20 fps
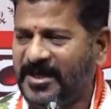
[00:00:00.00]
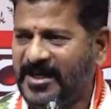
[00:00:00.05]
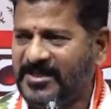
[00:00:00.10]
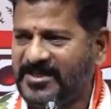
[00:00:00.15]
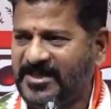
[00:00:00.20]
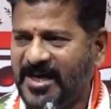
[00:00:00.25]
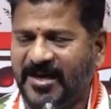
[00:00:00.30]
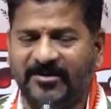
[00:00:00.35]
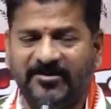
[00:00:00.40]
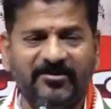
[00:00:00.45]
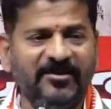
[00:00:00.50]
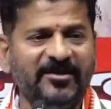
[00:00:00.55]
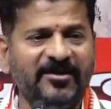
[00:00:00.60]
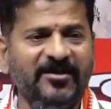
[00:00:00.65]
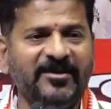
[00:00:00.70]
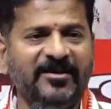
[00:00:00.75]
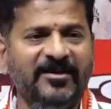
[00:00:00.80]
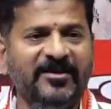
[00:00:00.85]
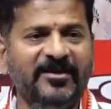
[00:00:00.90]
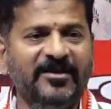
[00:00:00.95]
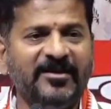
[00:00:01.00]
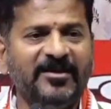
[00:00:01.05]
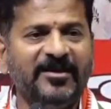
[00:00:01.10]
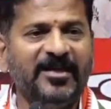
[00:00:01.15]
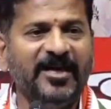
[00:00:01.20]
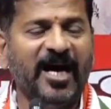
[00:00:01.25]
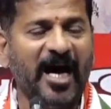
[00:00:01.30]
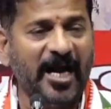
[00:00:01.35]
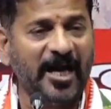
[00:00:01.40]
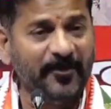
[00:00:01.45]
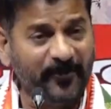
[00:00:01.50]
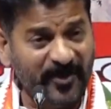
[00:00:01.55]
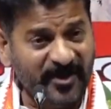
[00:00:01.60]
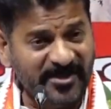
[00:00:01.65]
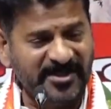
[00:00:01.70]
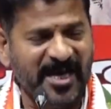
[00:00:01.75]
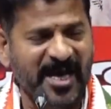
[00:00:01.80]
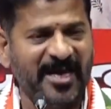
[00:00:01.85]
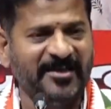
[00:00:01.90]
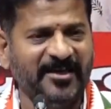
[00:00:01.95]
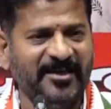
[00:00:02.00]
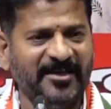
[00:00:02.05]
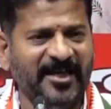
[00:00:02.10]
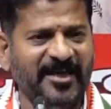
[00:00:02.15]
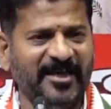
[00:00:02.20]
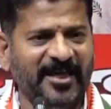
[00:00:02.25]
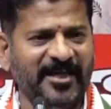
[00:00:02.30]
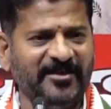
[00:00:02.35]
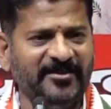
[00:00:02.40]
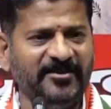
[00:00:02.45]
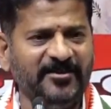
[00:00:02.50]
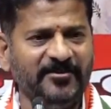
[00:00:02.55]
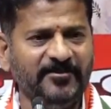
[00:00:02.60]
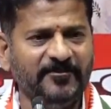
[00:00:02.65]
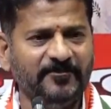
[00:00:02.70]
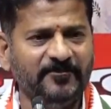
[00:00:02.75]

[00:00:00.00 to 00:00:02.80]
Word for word: కేసీఆర్ అయిపోయి చాలా నెలలైంది